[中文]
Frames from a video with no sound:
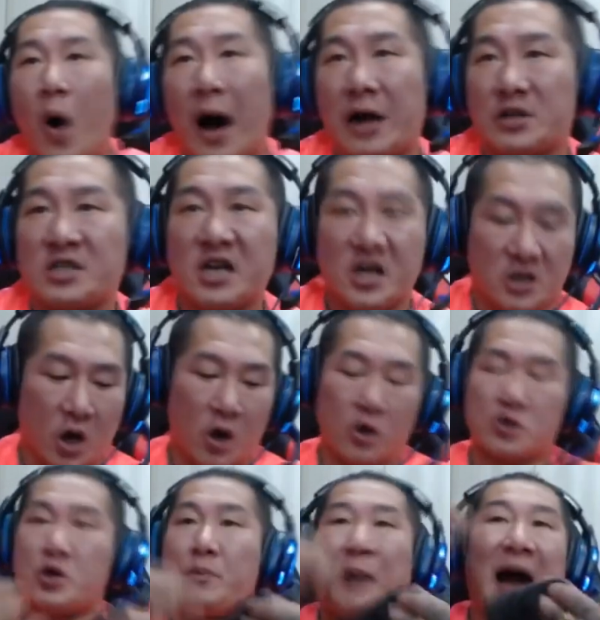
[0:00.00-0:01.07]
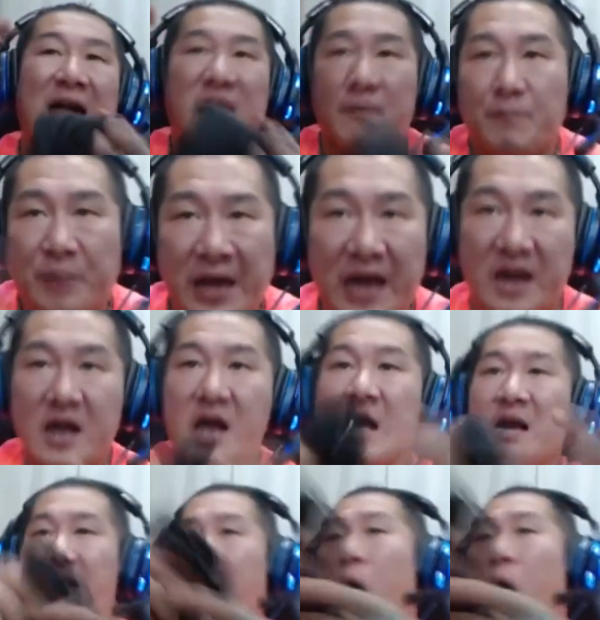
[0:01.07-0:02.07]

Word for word: 话、涉头去拍影片，然